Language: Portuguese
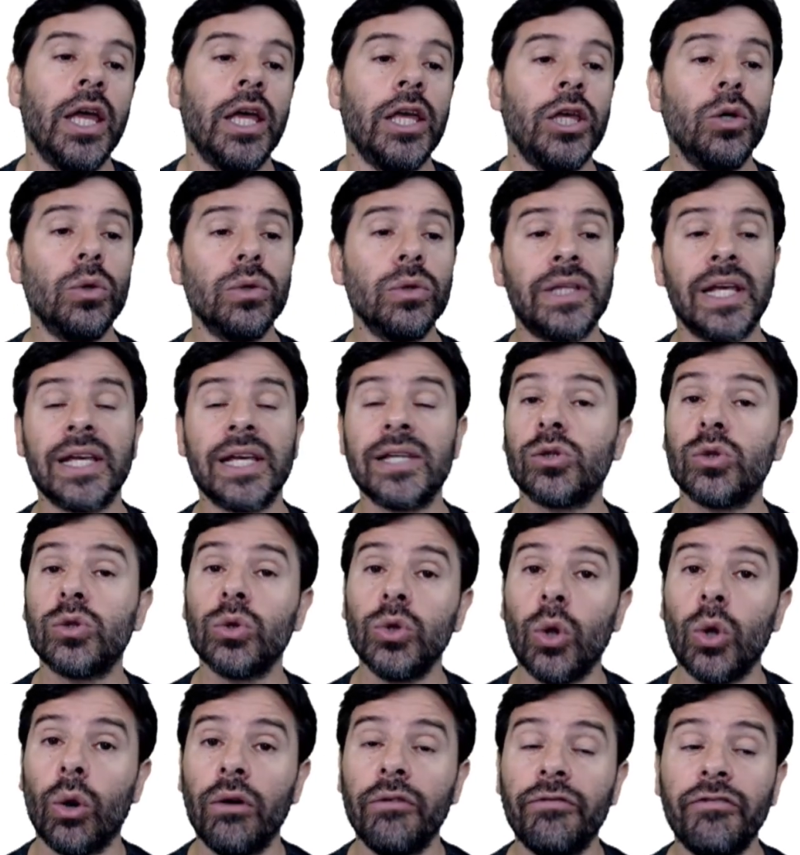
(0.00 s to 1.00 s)
E o texto
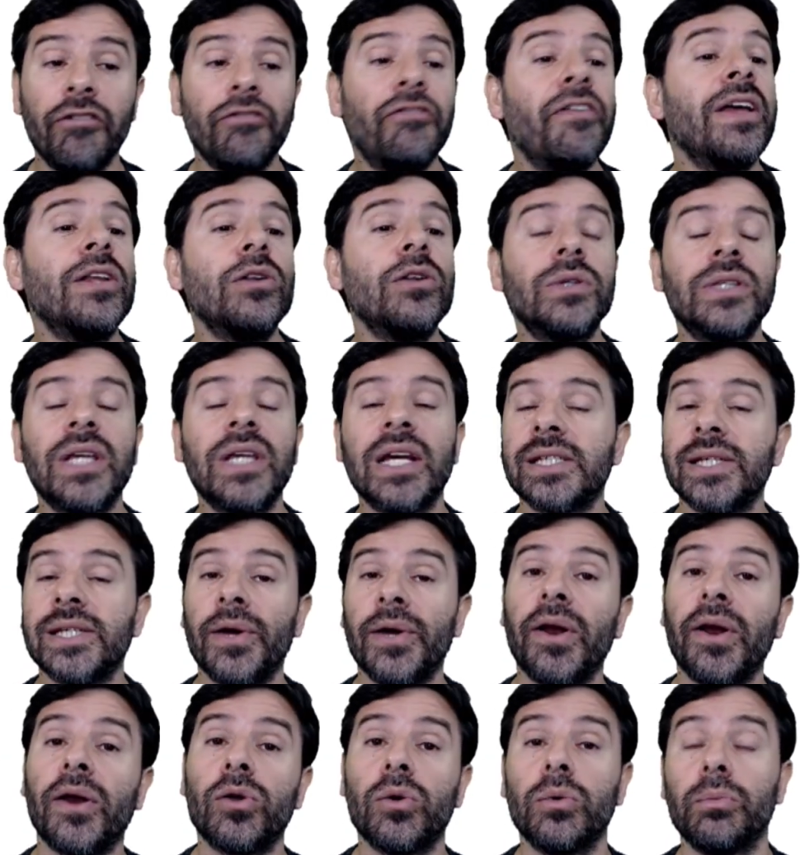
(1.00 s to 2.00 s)
novo vem no
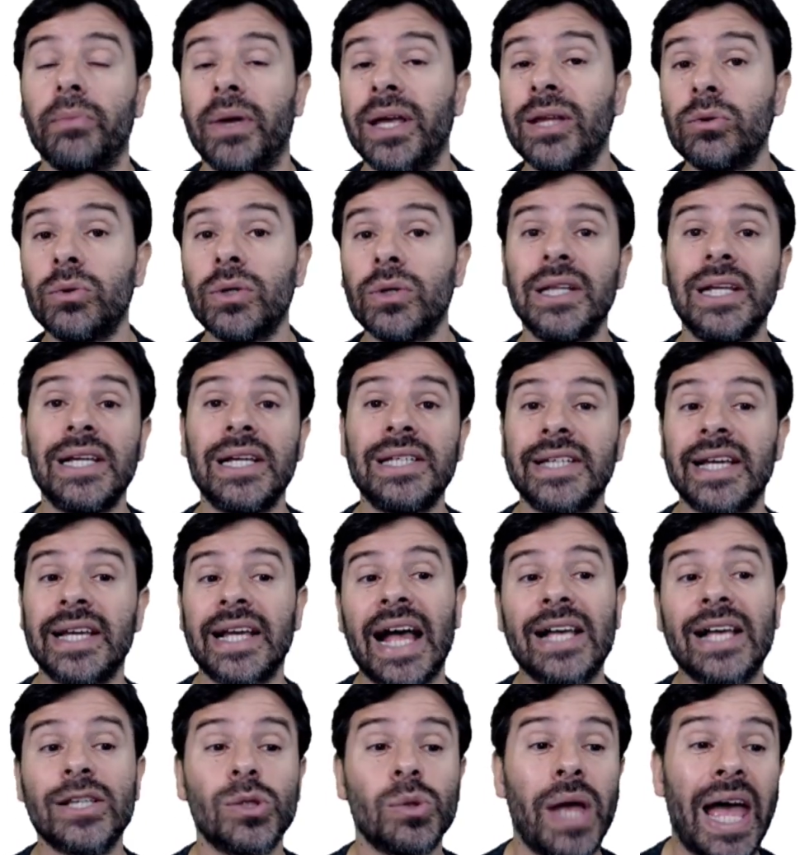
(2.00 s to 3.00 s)
terceiro argumento, que nesse
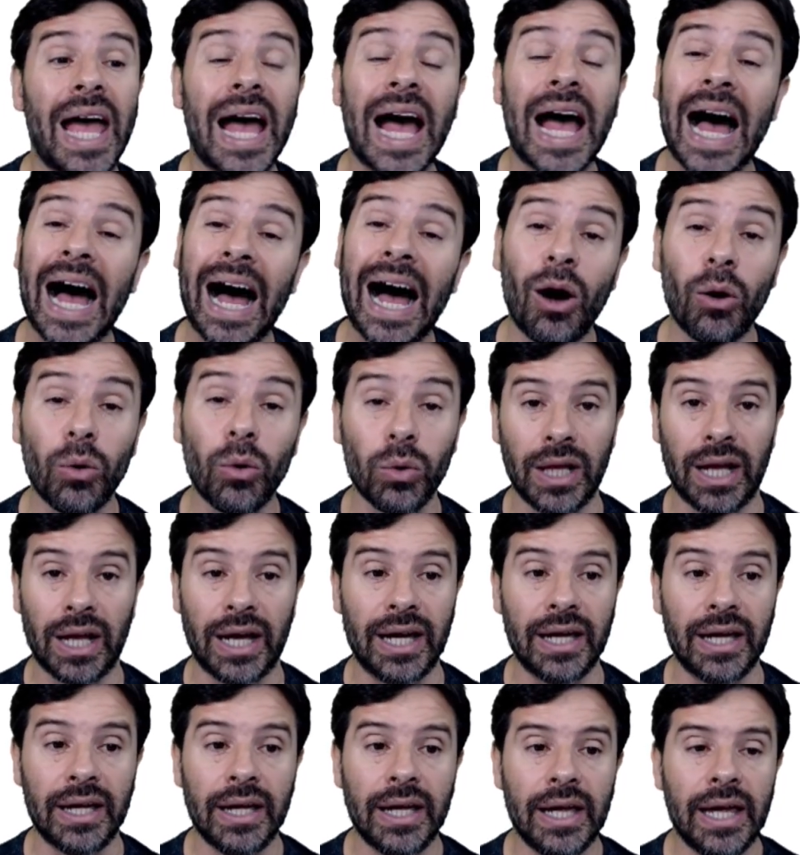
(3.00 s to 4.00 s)
caso é
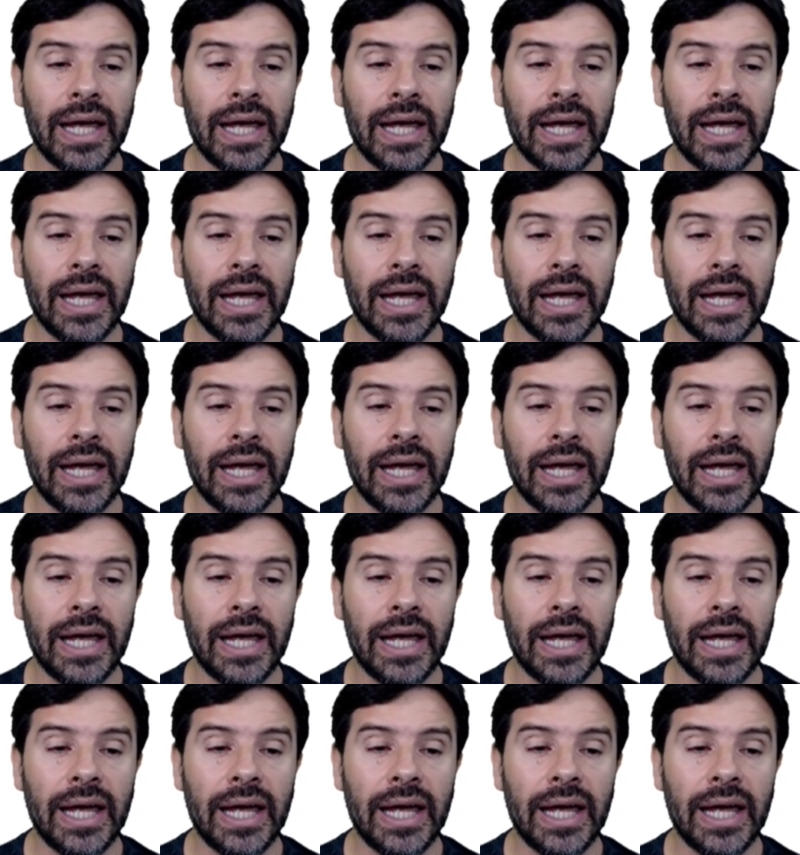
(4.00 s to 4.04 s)
aula.